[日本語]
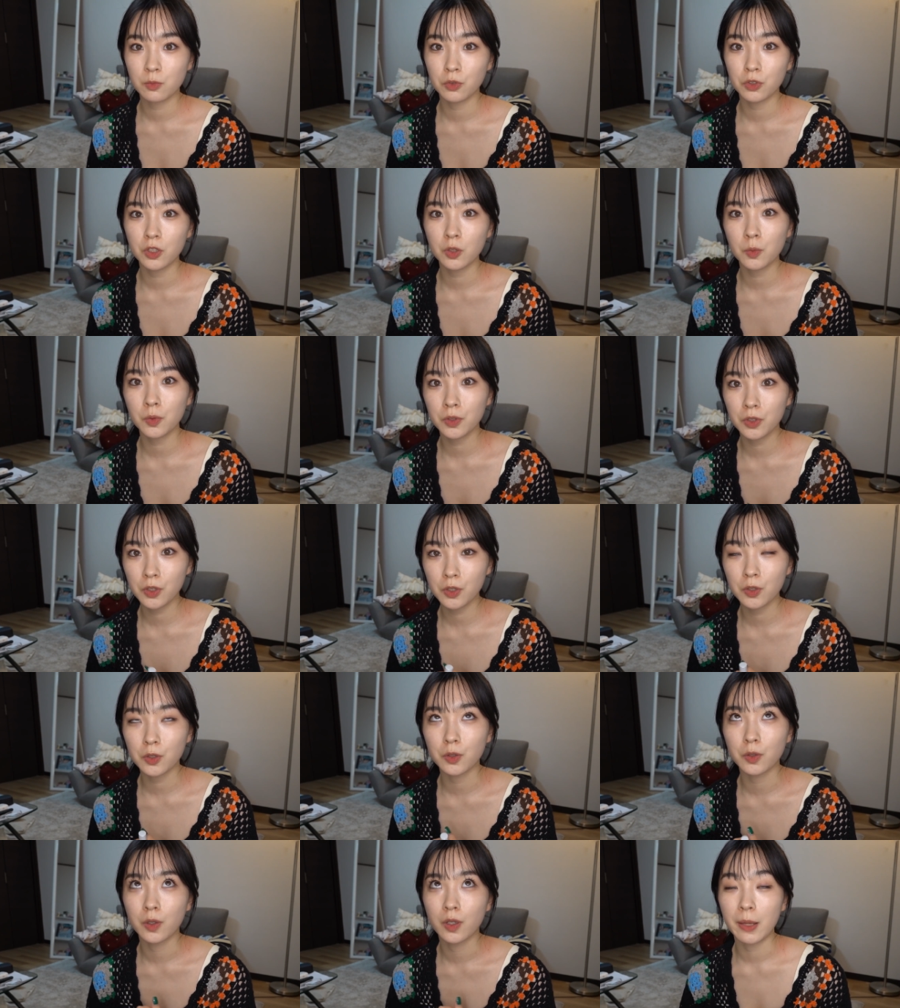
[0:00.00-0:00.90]
もとも
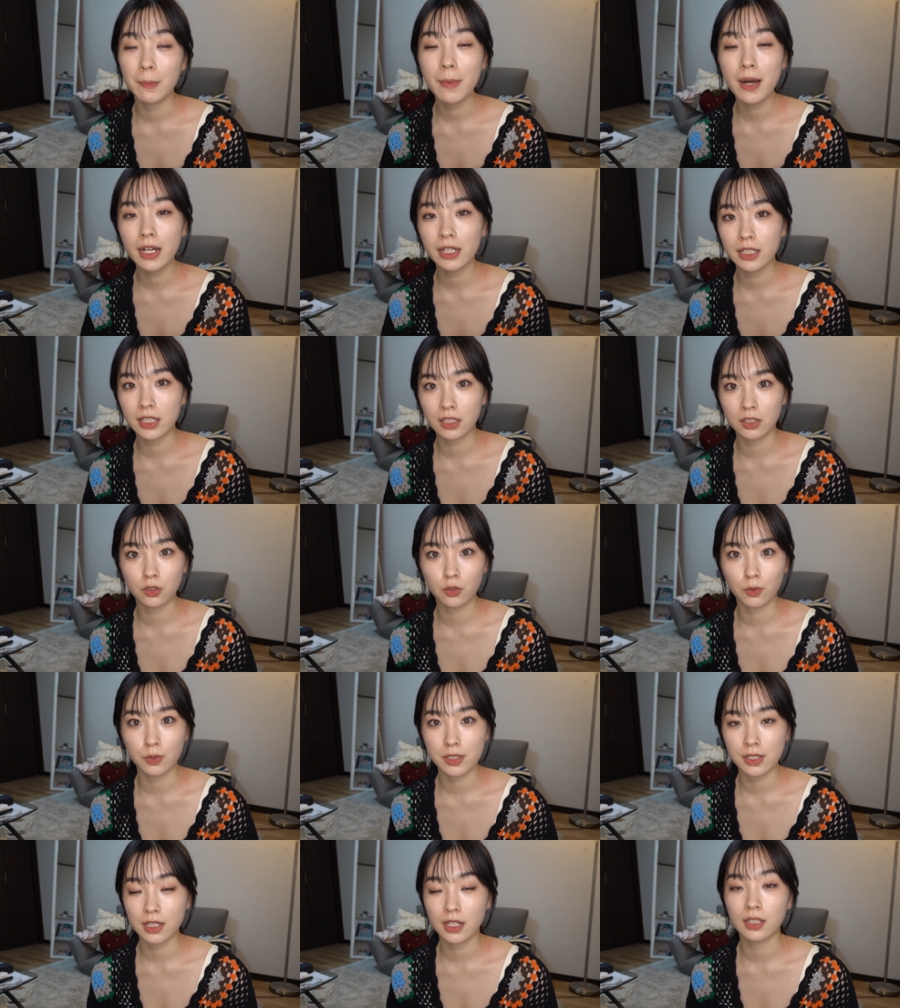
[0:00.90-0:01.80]
とエマーキット
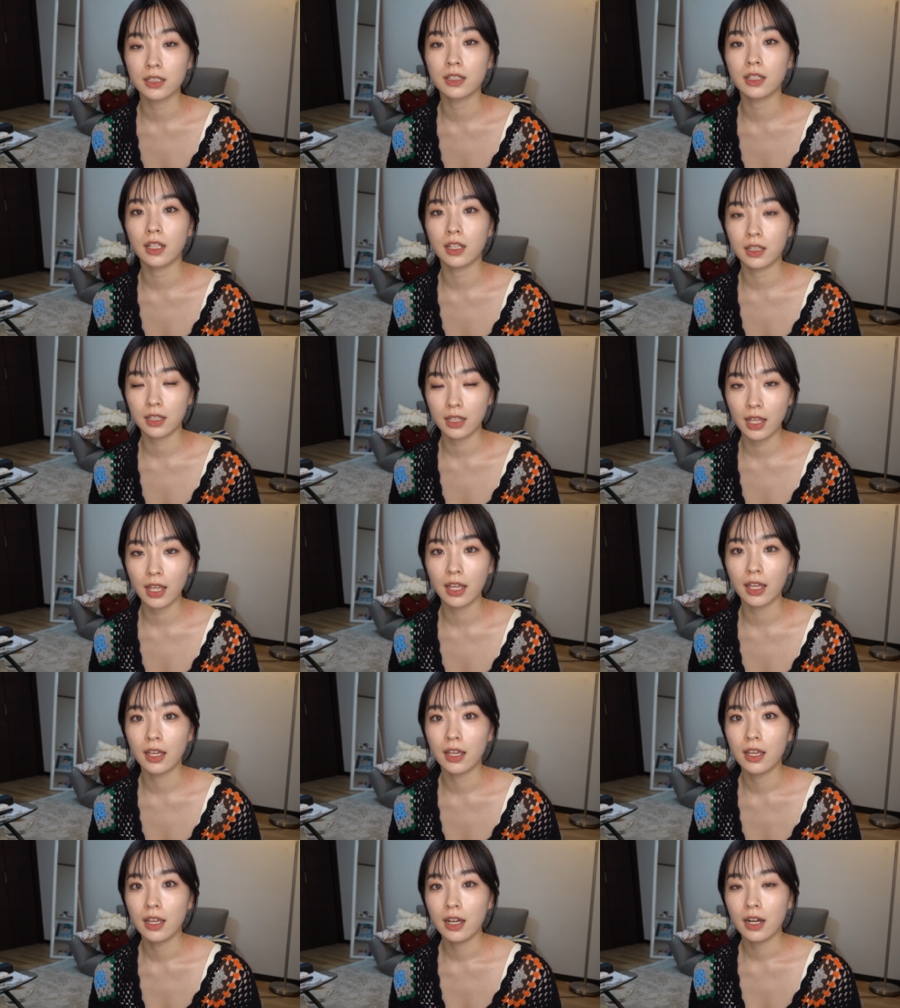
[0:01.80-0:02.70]
を使ってい
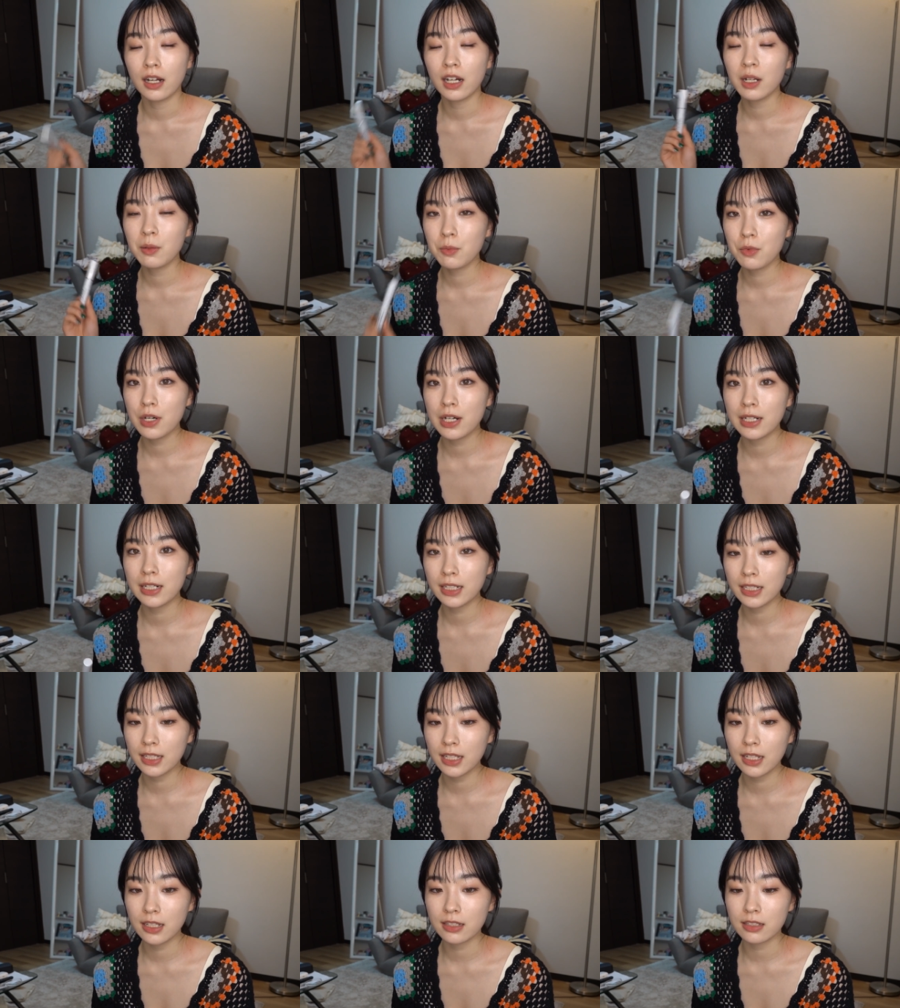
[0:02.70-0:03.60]
て、あれもあ
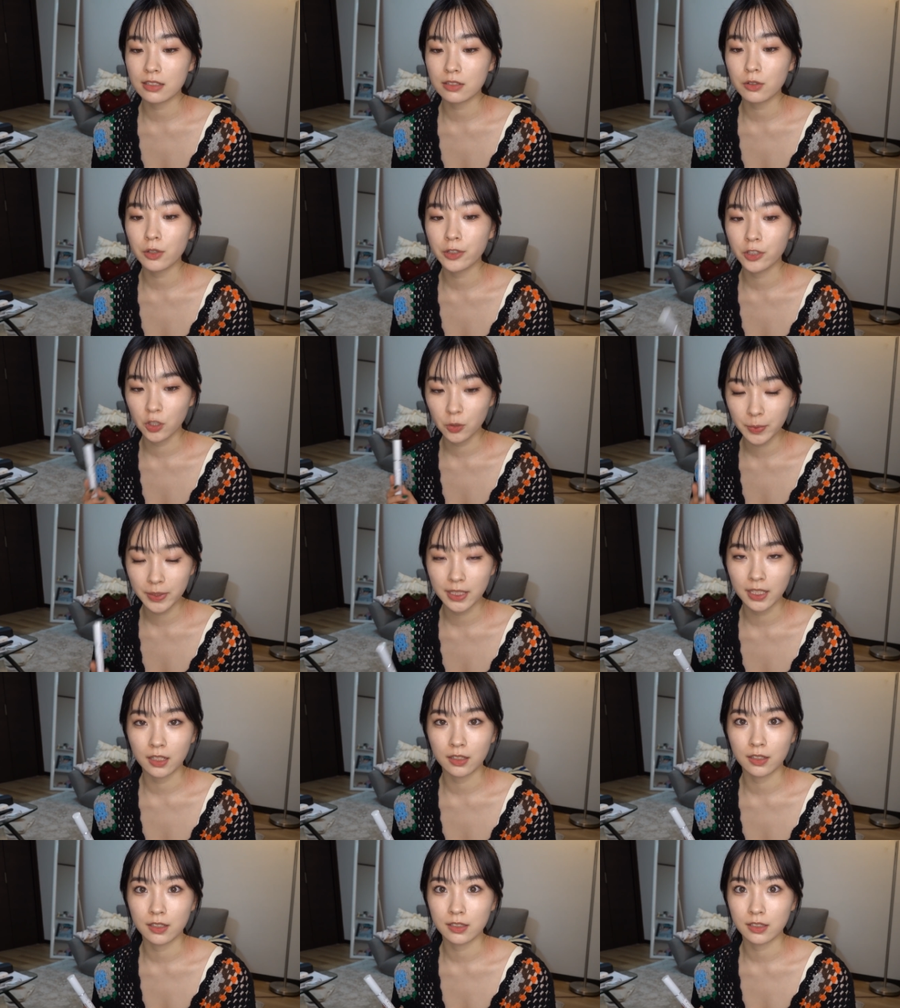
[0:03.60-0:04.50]
れですごい伸び
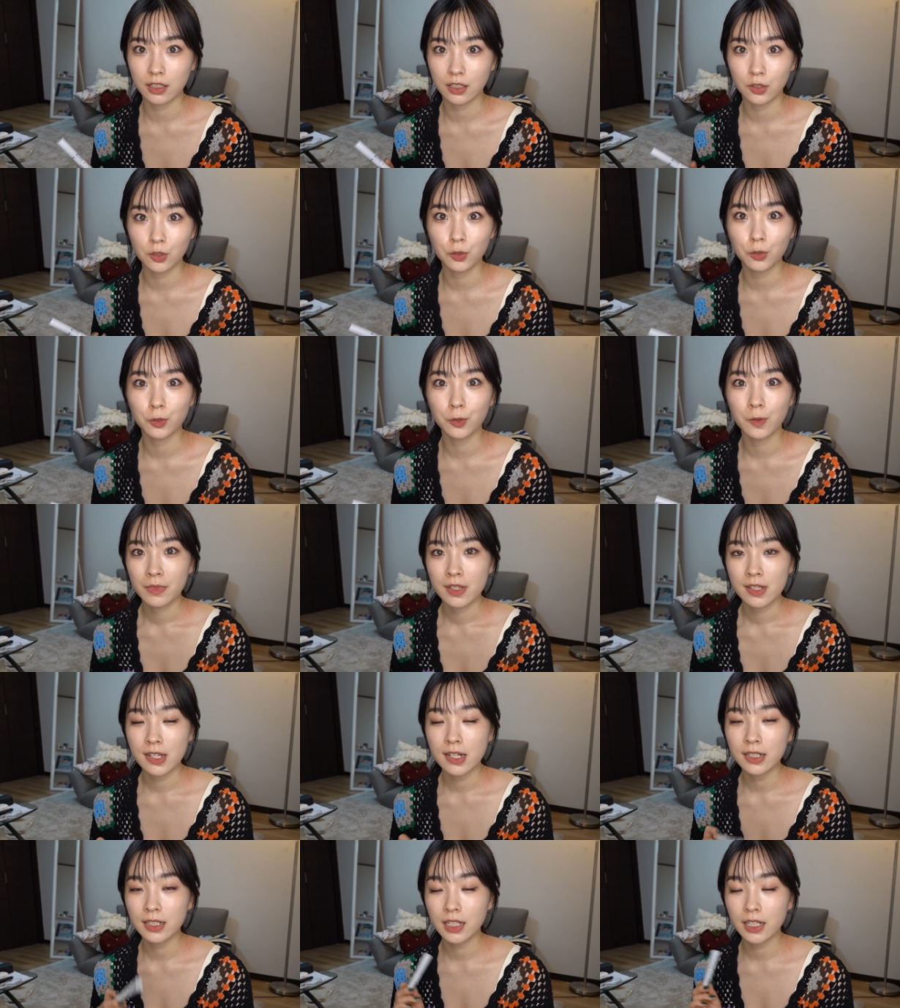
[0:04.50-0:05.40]
たんですけど、
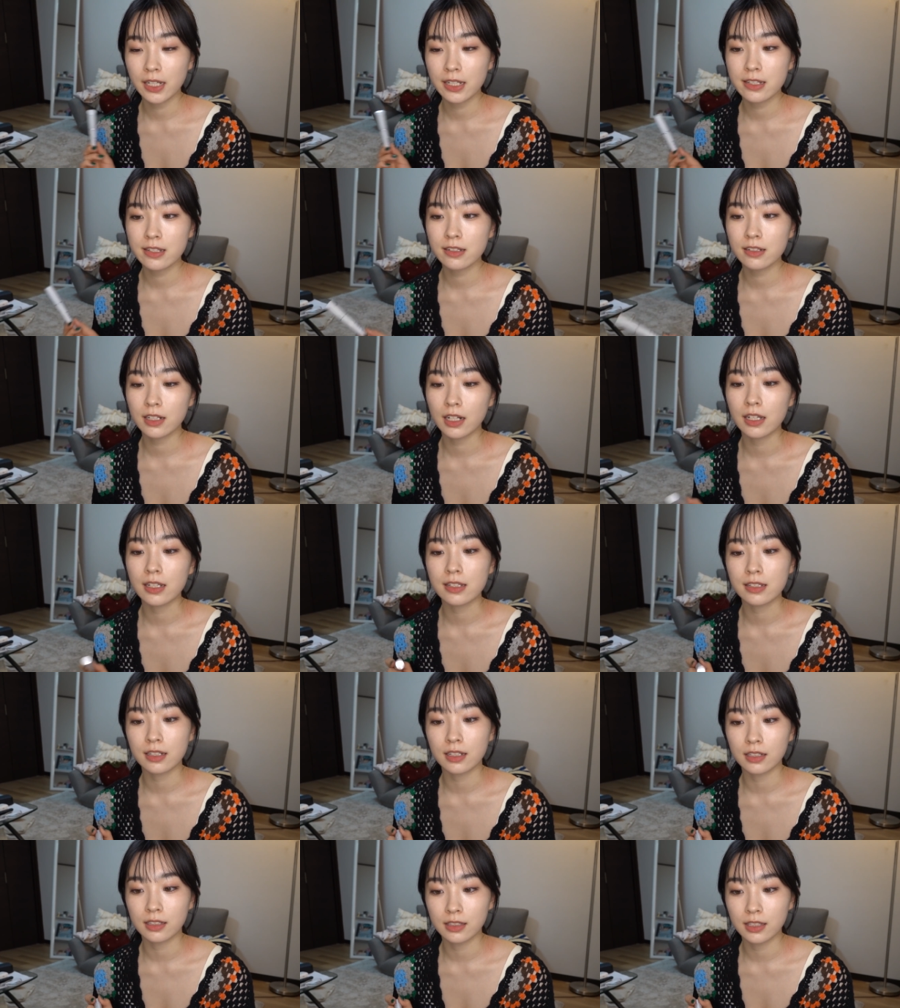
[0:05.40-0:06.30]
3ヶ月ぐらい
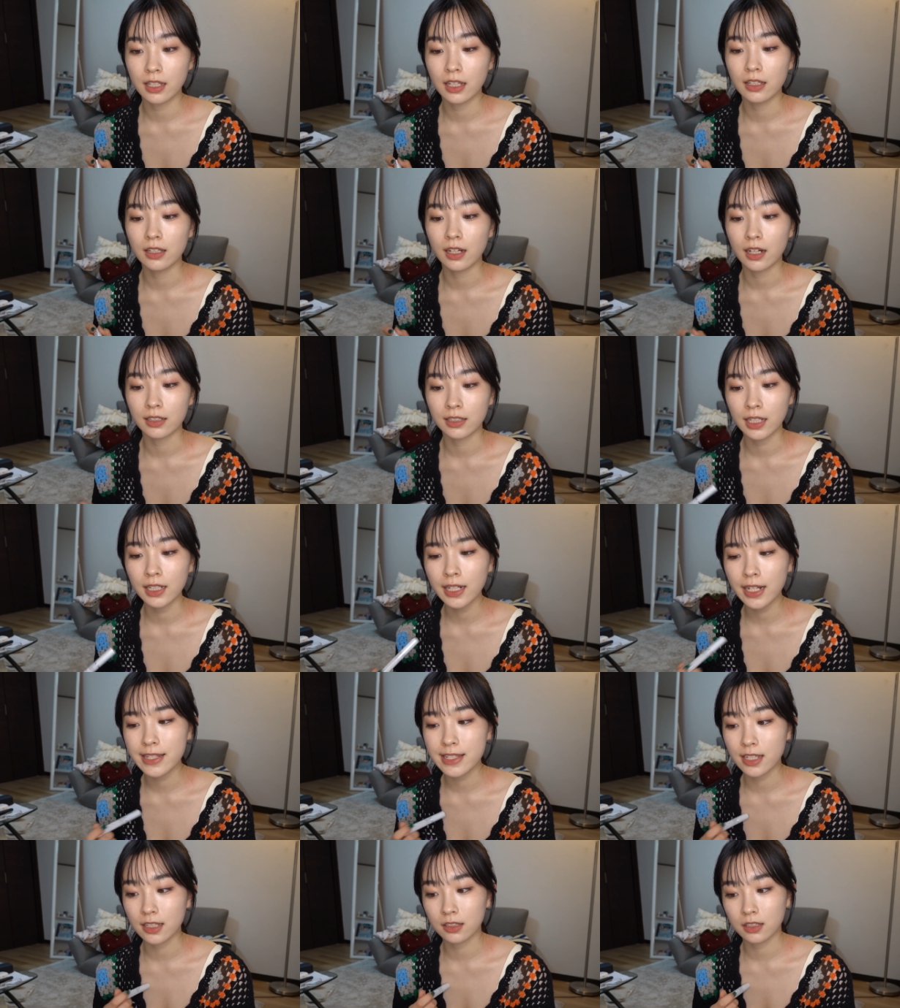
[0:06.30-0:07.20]
使って、なんか慣
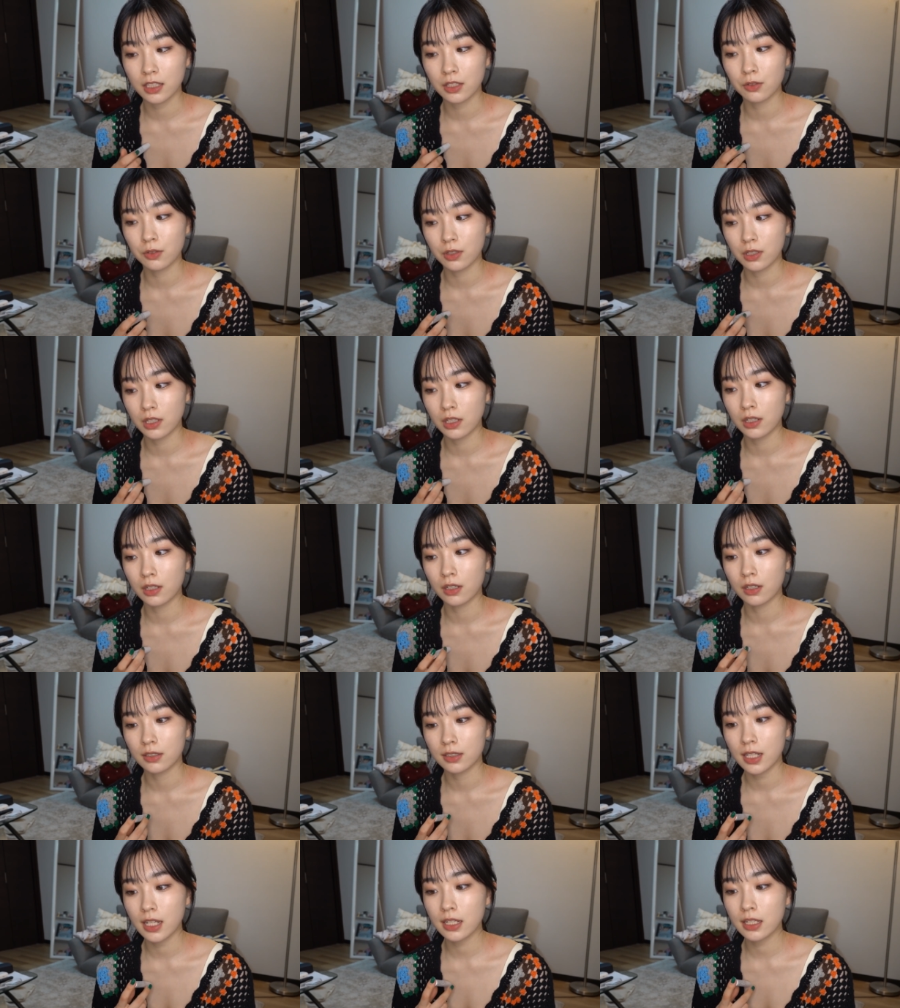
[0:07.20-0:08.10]
れちゃったの
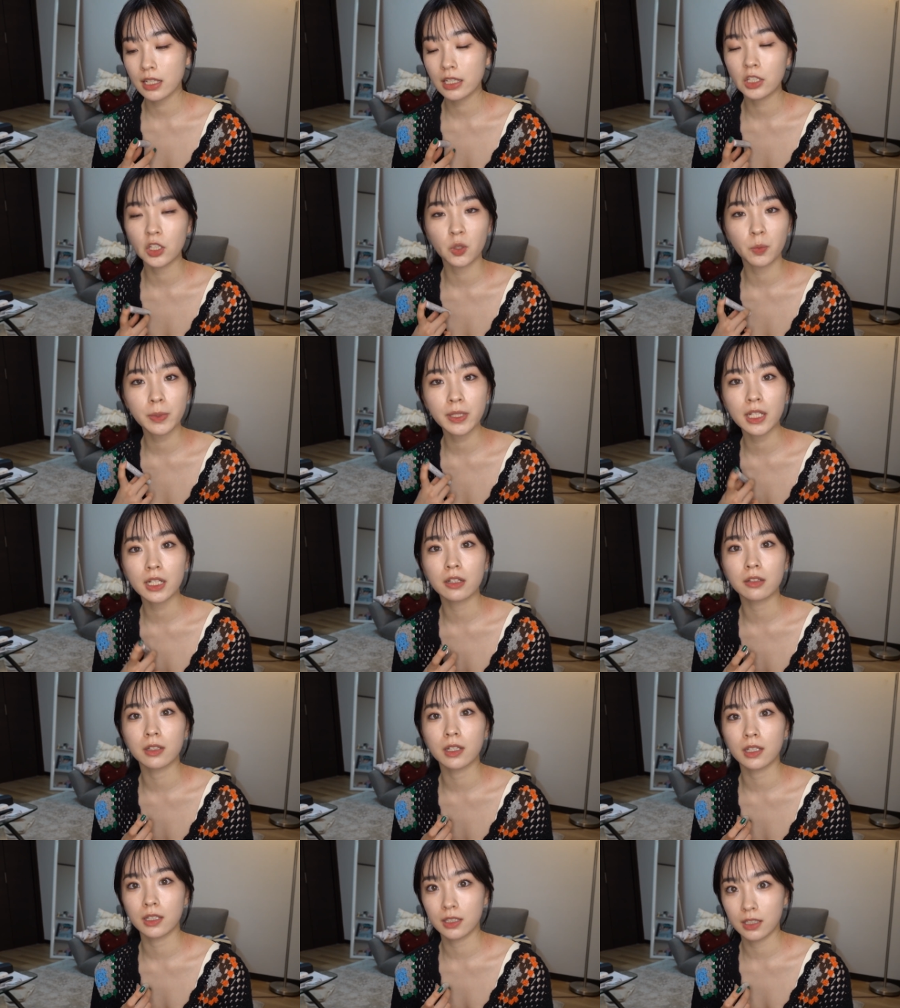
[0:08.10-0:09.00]
か、最近伸びな
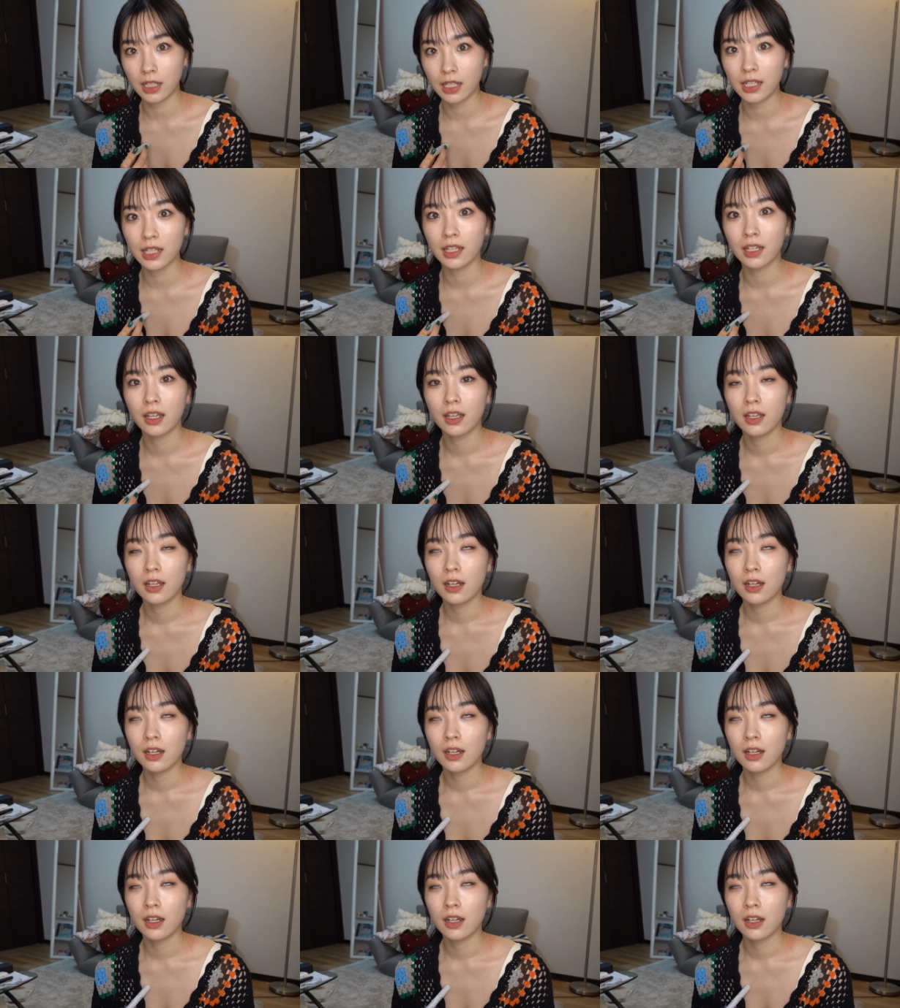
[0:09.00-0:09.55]
くなって、